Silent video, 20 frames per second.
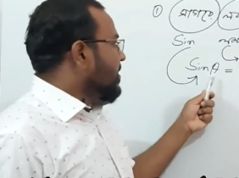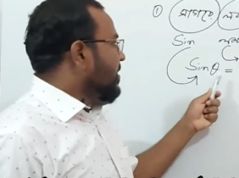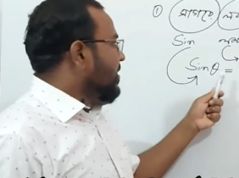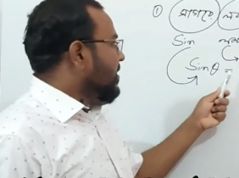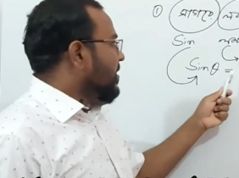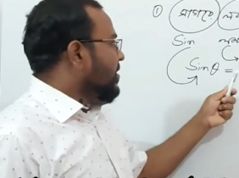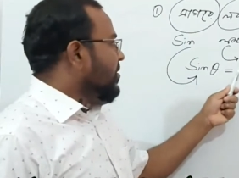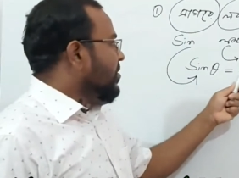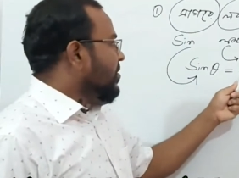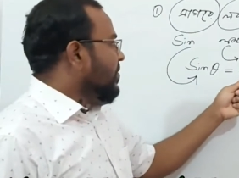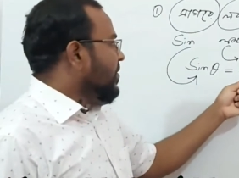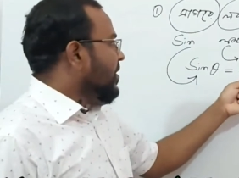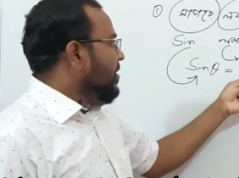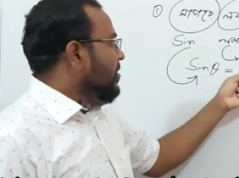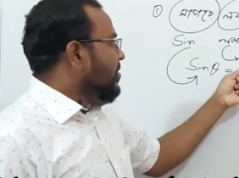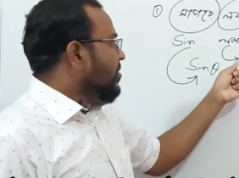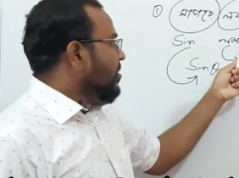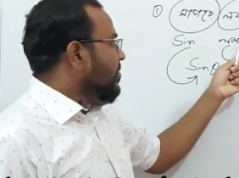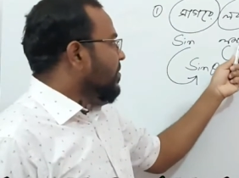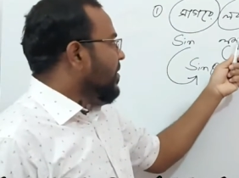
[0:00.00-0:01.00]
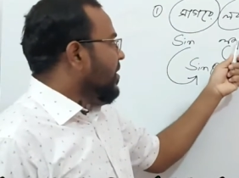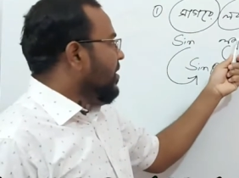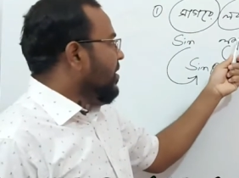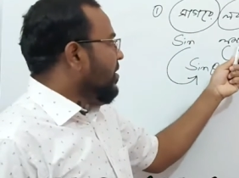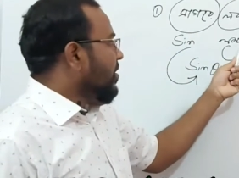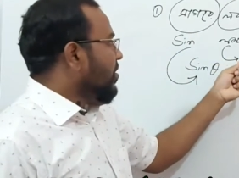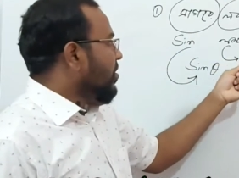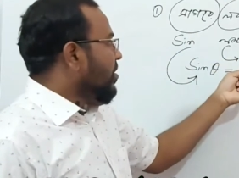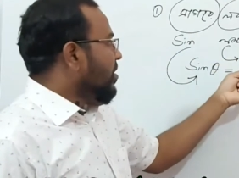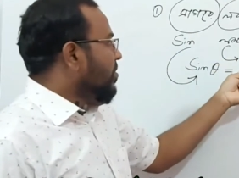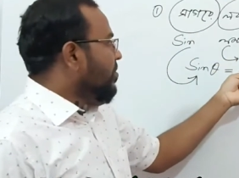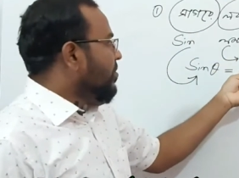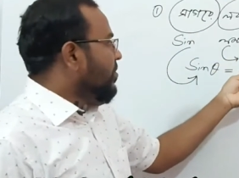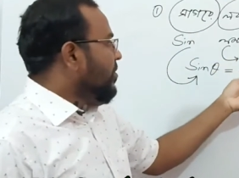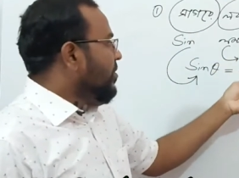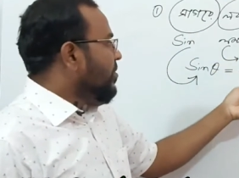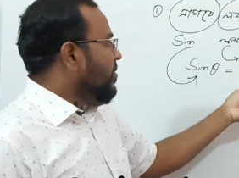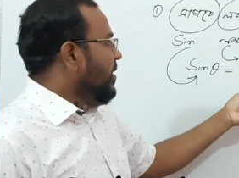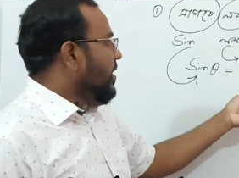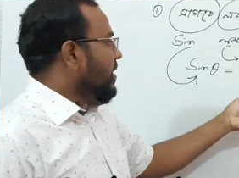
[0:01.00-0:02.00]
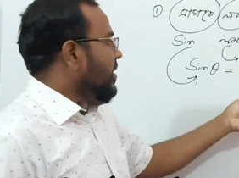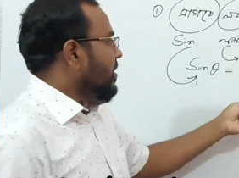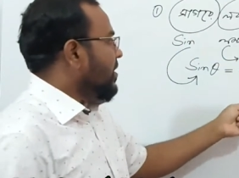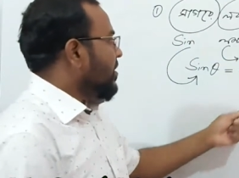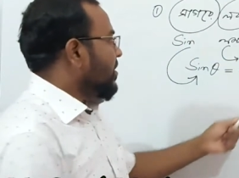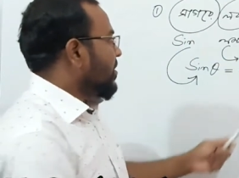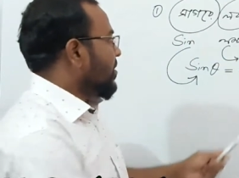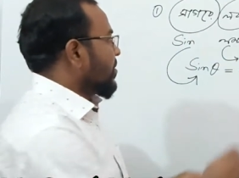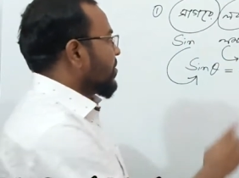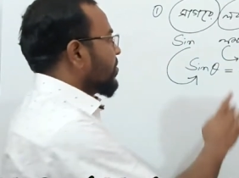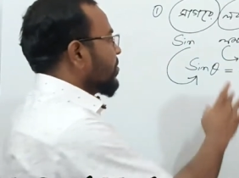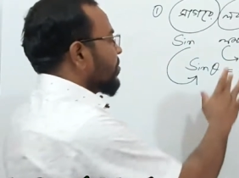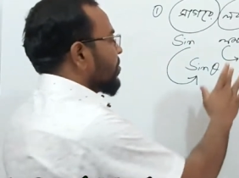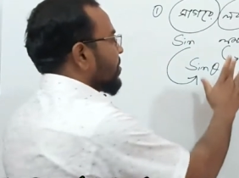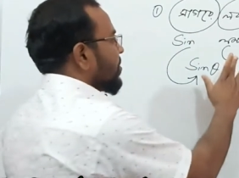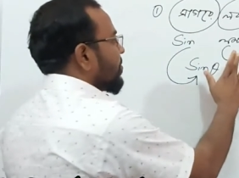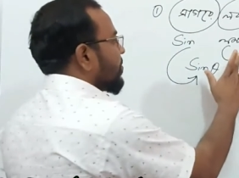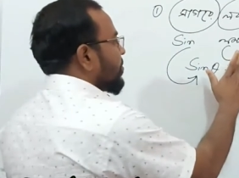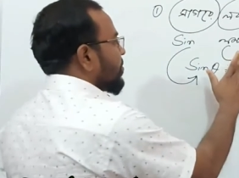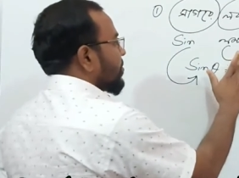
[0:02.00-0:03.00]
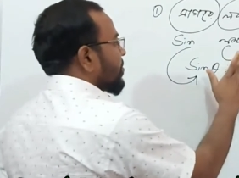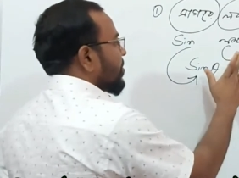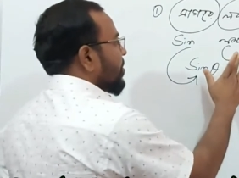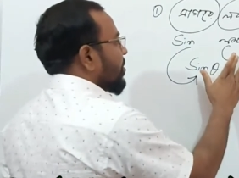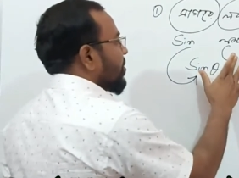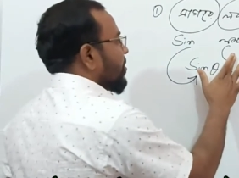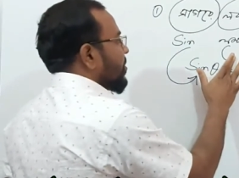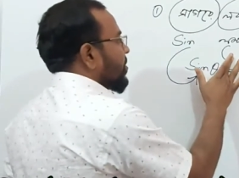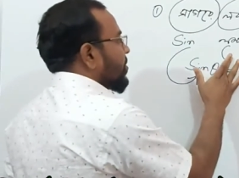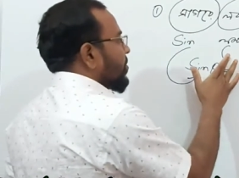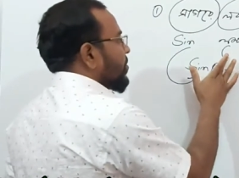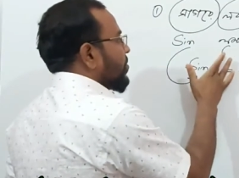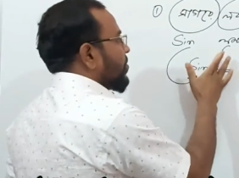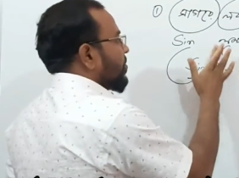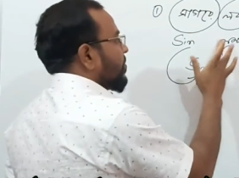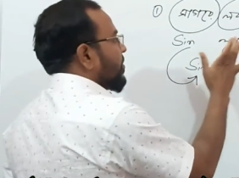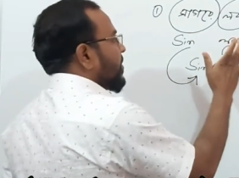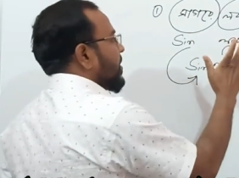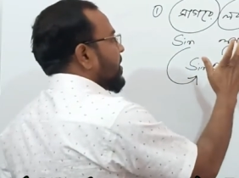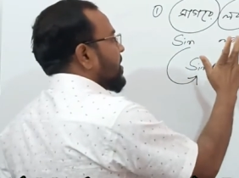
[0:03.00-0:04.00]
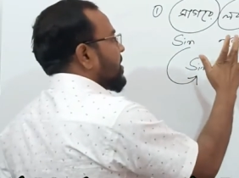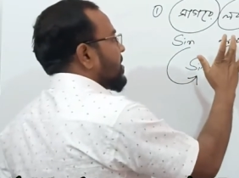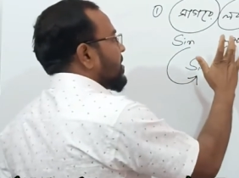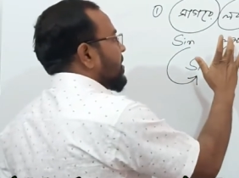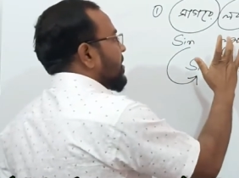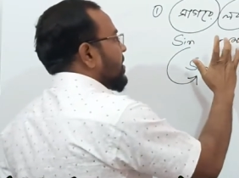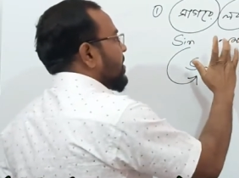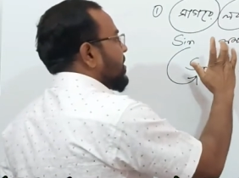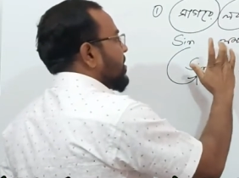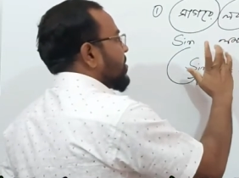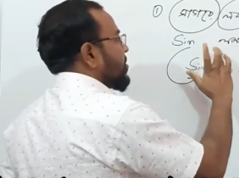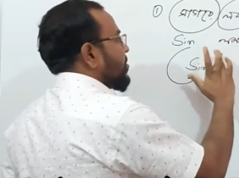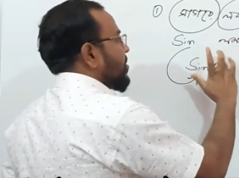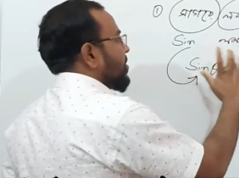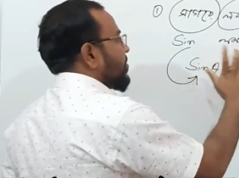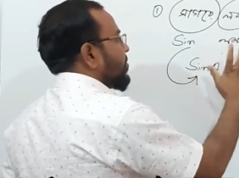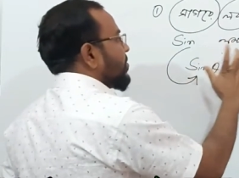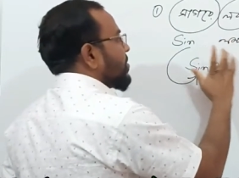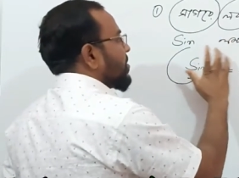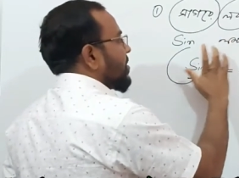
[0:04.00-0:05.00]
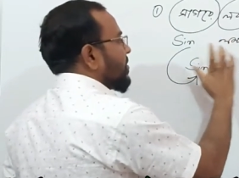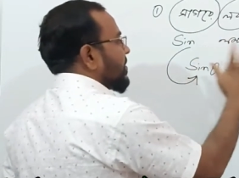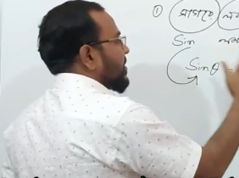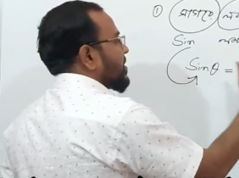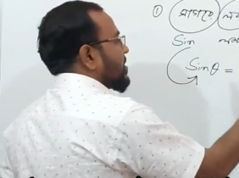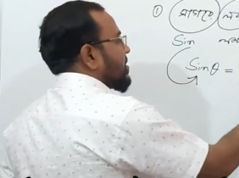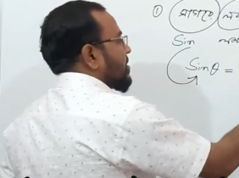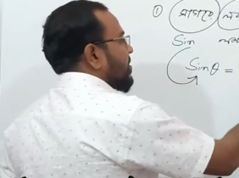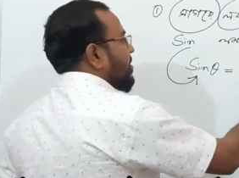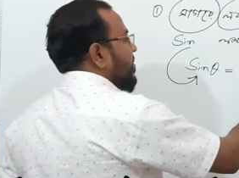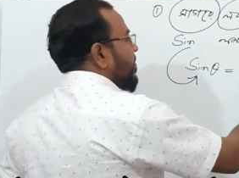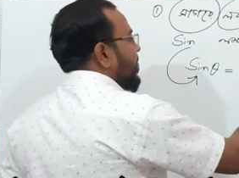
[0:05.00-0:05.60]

থেটা সমান সমান লম্ব বাই অতিভুজ খুব ইজিলি নিশ্চয়ই বুঝতে পারছো